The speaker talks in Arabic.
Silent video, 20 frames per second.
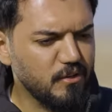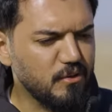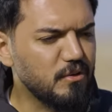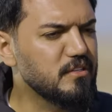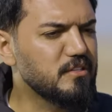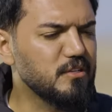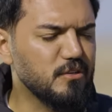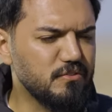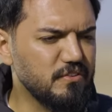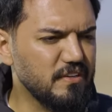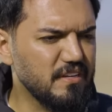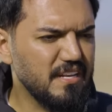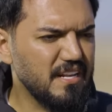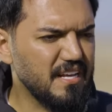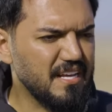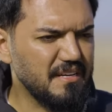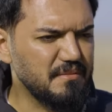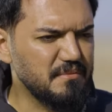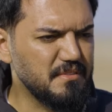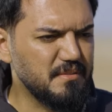كل التوفيق
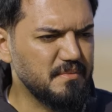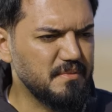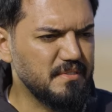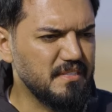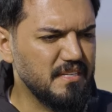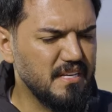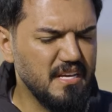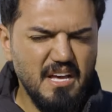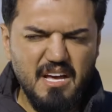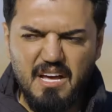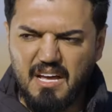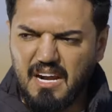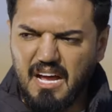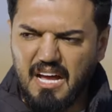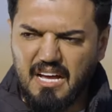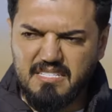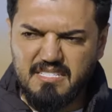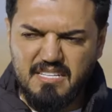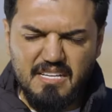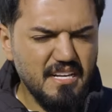لك حبيبي الله يخليك
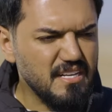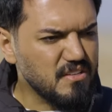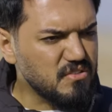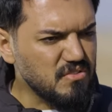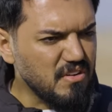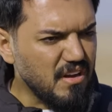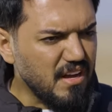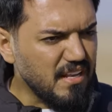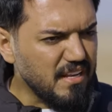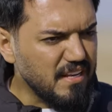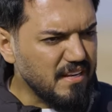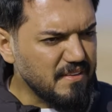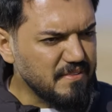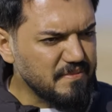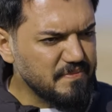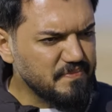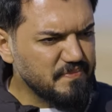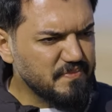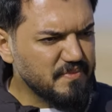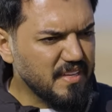راح اسالك سؤال
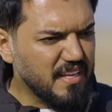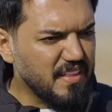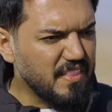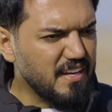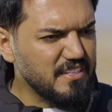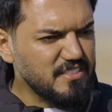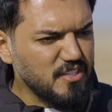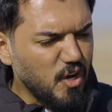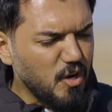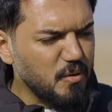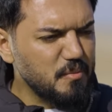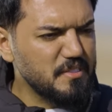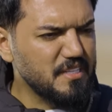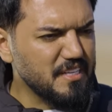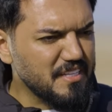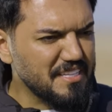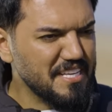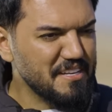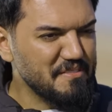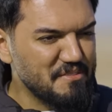اذا جاوبت
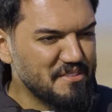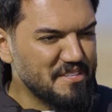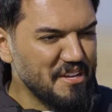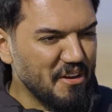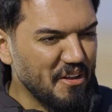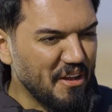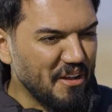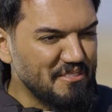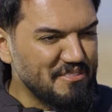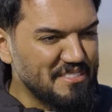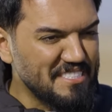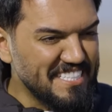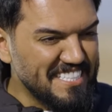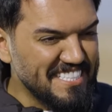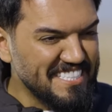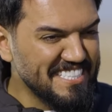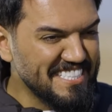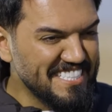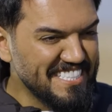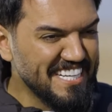اعطيك 250
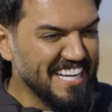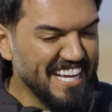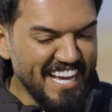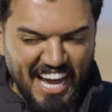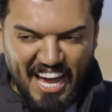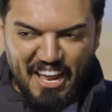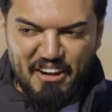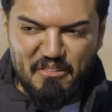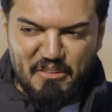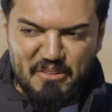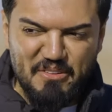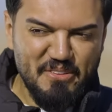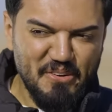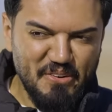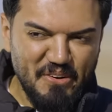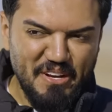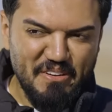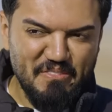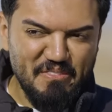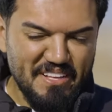على ما
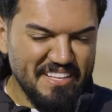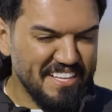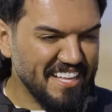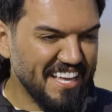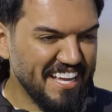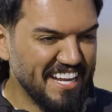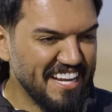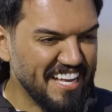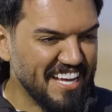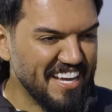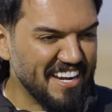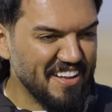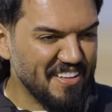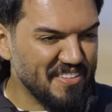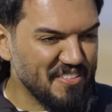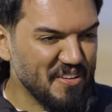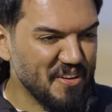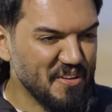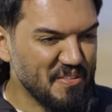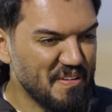تروح المنطقه القريه
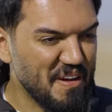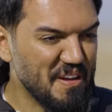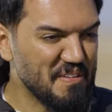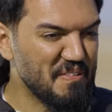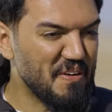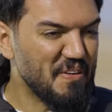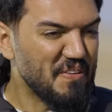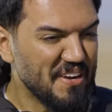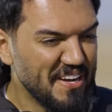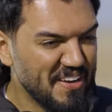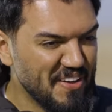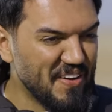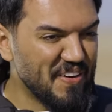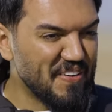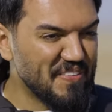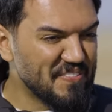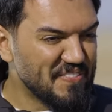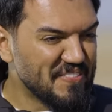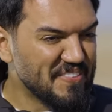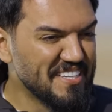تقول لهم انا باول
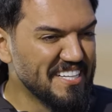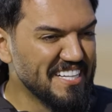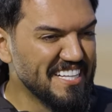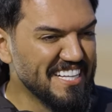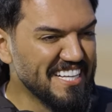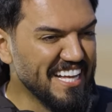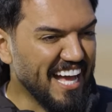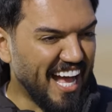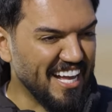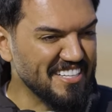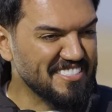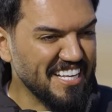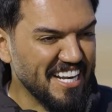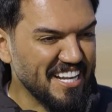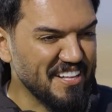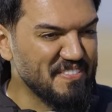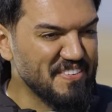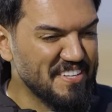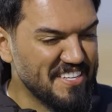يوم حصلت